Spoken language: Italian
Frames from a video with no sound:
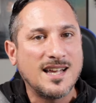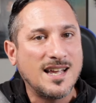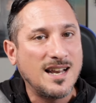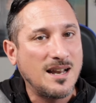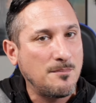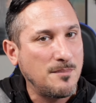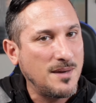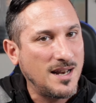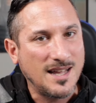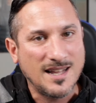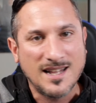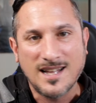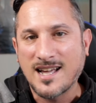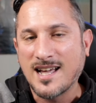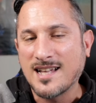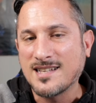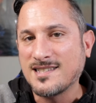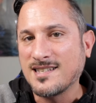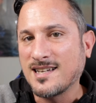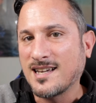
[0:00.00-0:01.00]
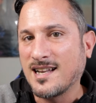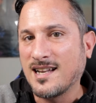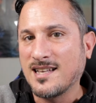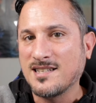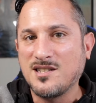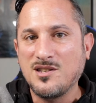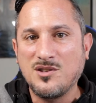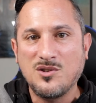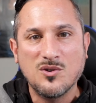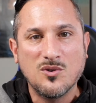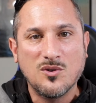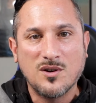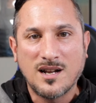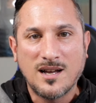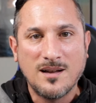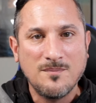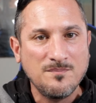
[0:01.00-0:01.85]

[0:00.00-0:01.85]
che la bella ragazza, che la signora.